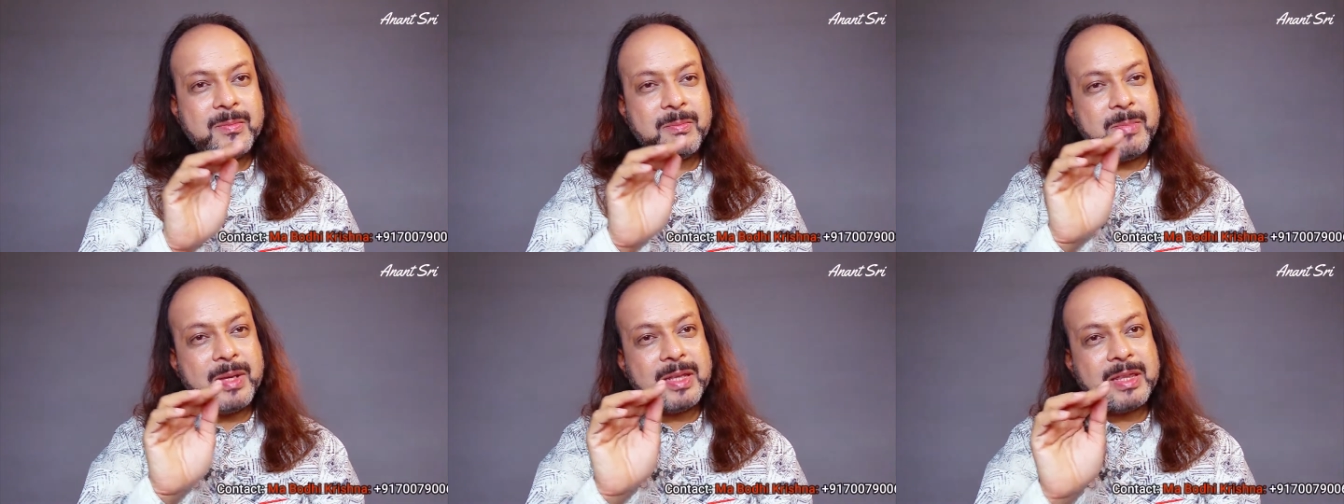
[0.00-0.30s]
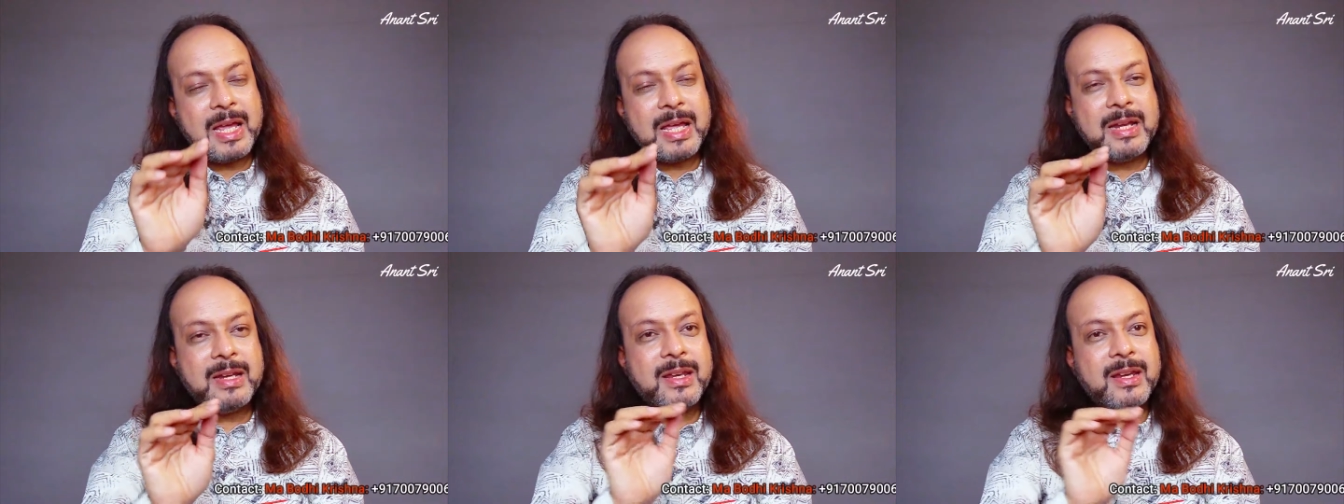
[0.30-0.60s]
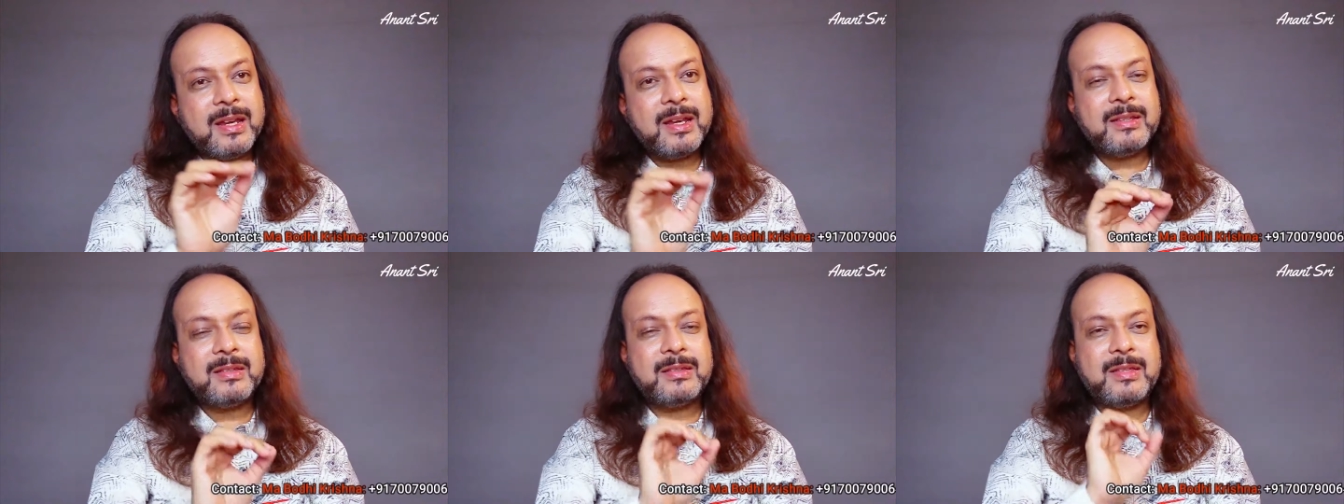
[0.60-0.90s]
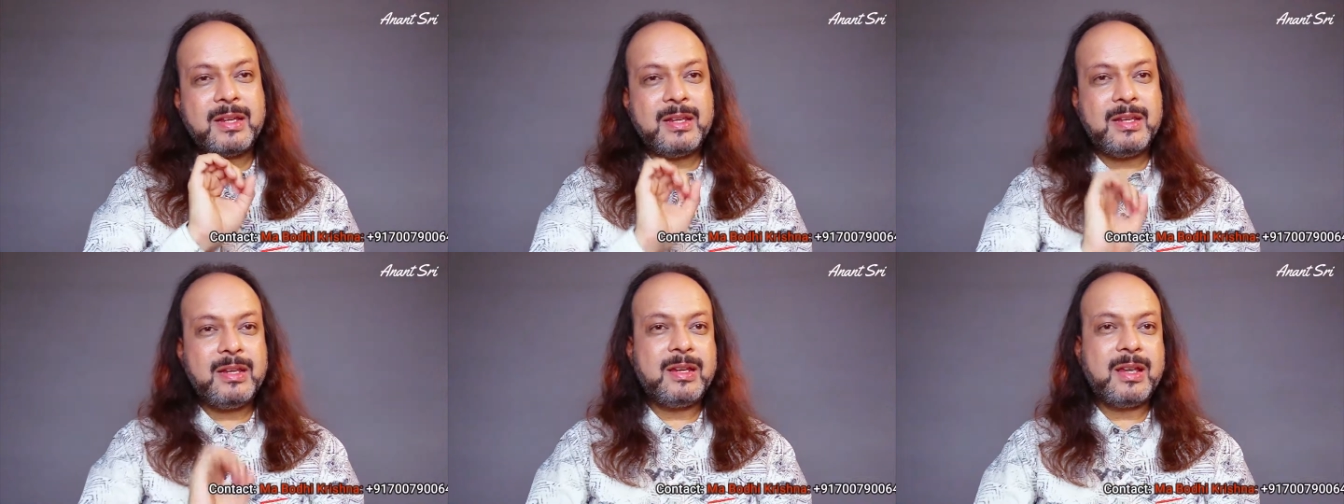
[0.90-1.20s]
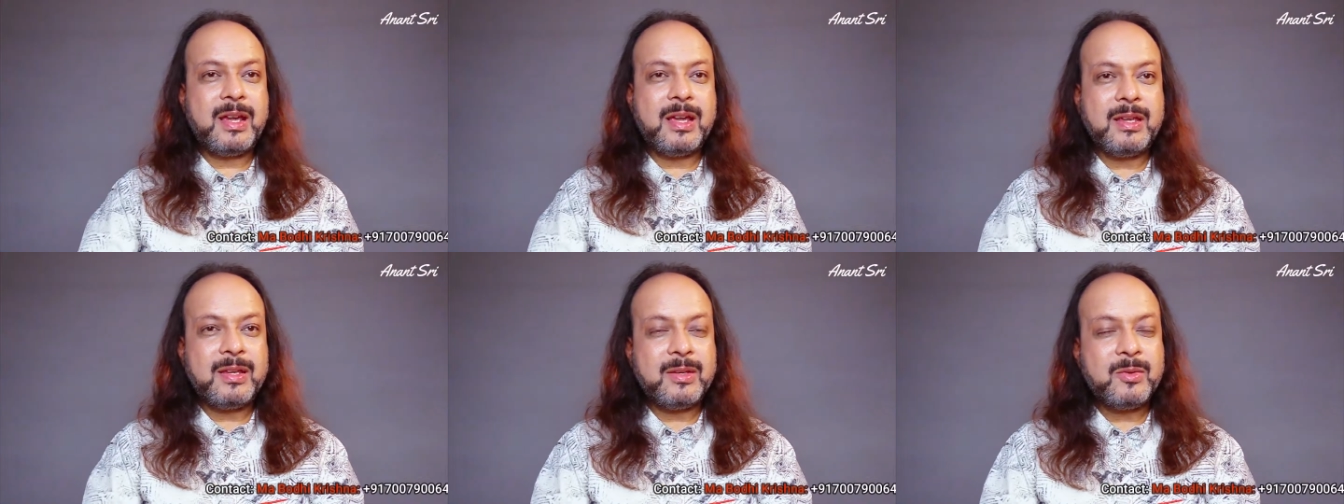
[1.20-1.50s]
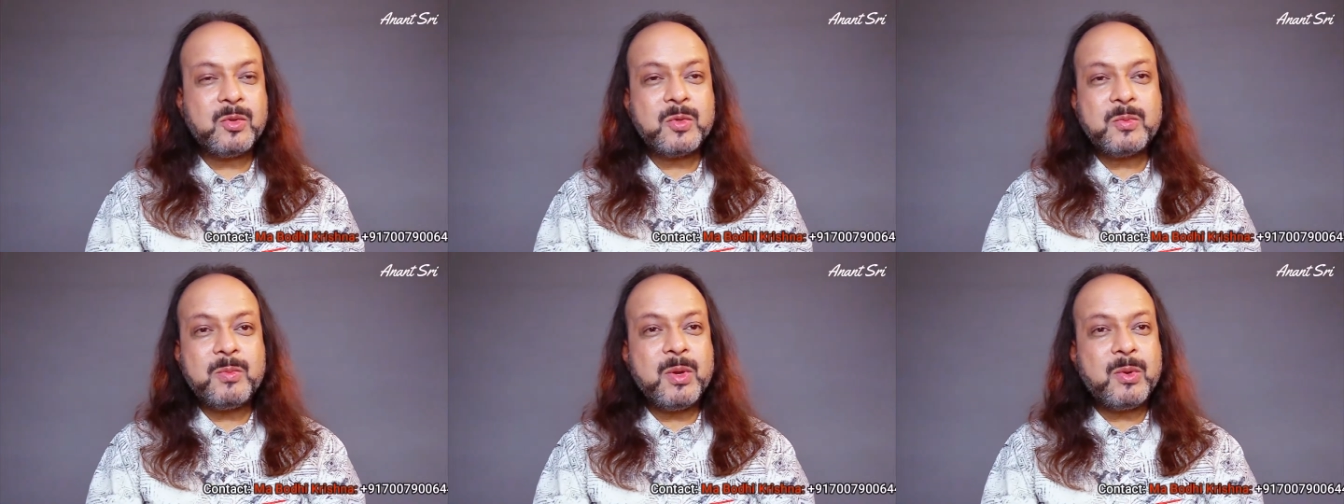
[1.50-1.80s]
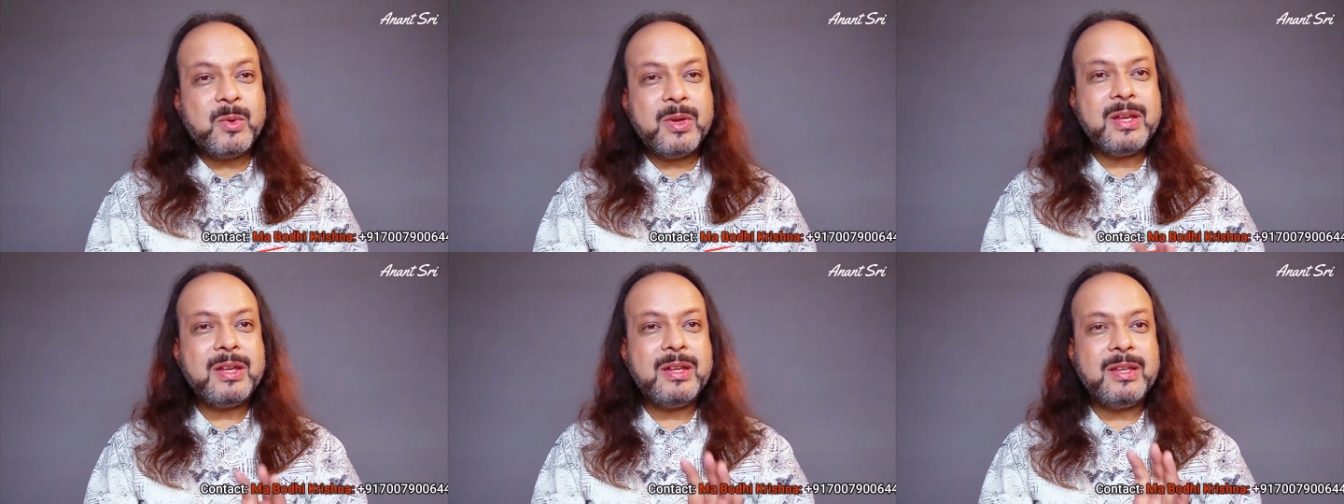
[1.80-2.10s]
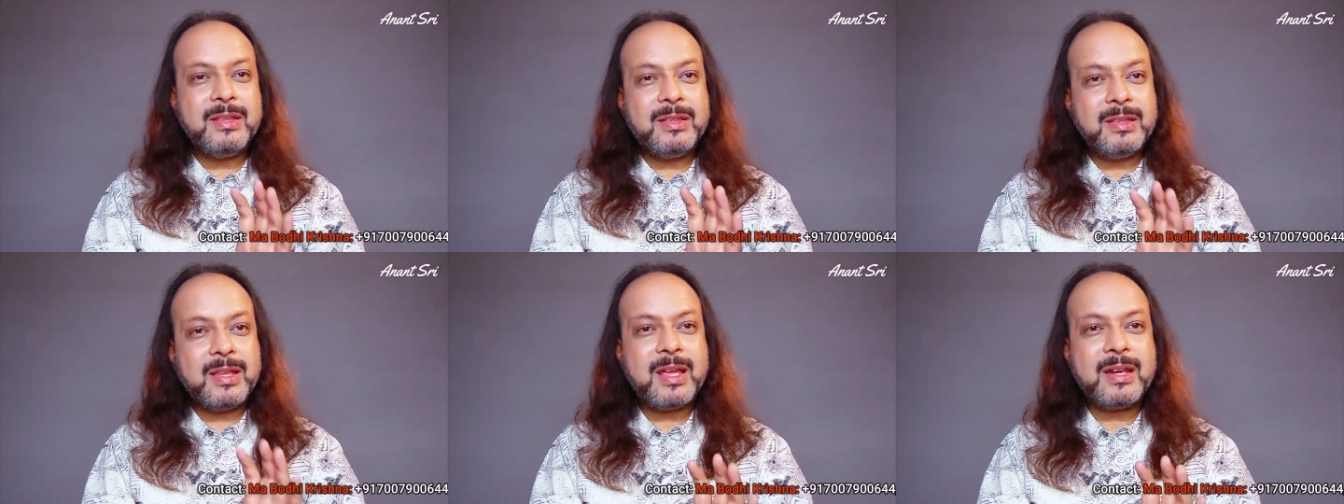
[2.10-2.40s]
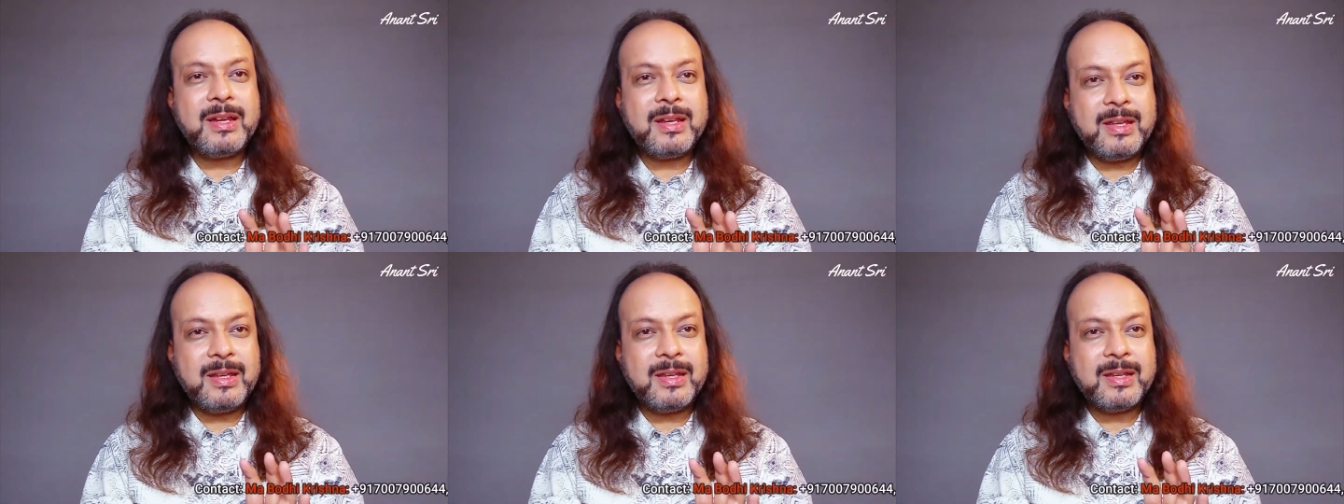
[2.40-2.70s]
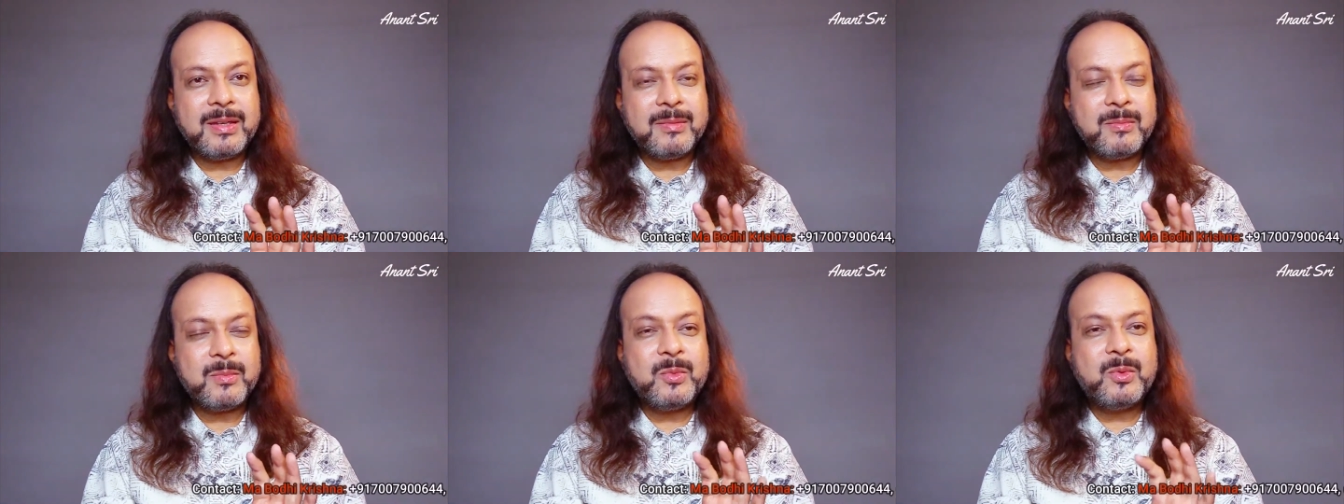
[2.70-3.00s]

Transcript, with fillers: बताने का तरीका है उसमें कोई निंदा नहीं है